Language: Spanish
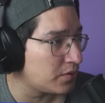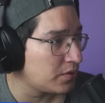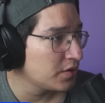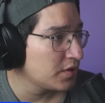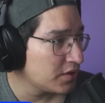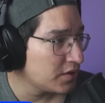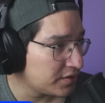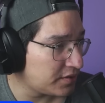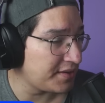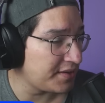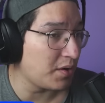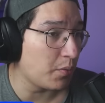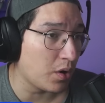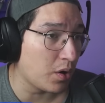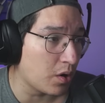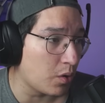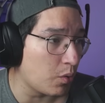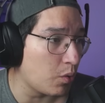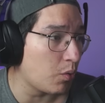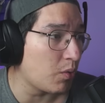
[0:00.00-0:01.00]
tiene buen
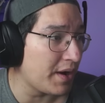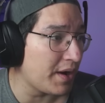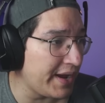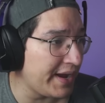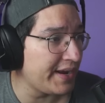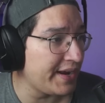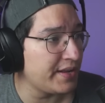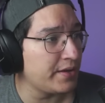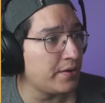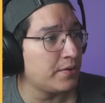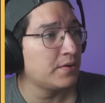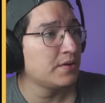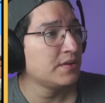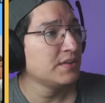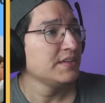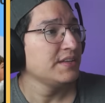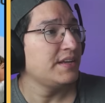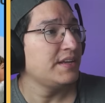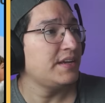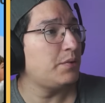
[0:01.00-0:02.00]
juego aéreo.
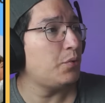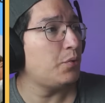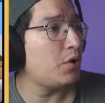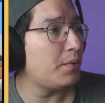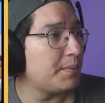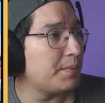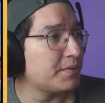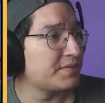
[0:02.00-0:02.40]
Y luego vemos